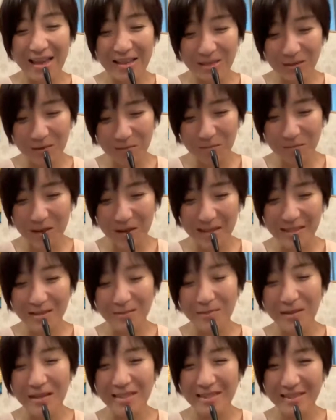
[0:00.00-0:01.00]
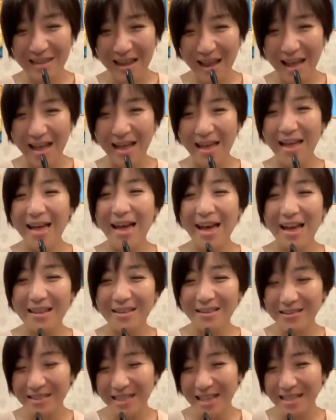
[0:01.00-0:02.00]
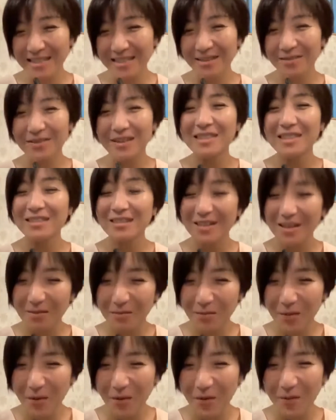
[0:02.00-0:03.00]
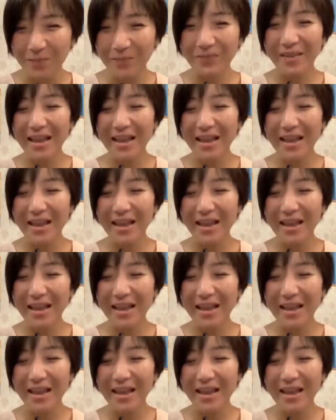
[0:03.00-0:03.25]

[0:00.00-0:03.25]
出版しましたアート雑誌ウィッシュにも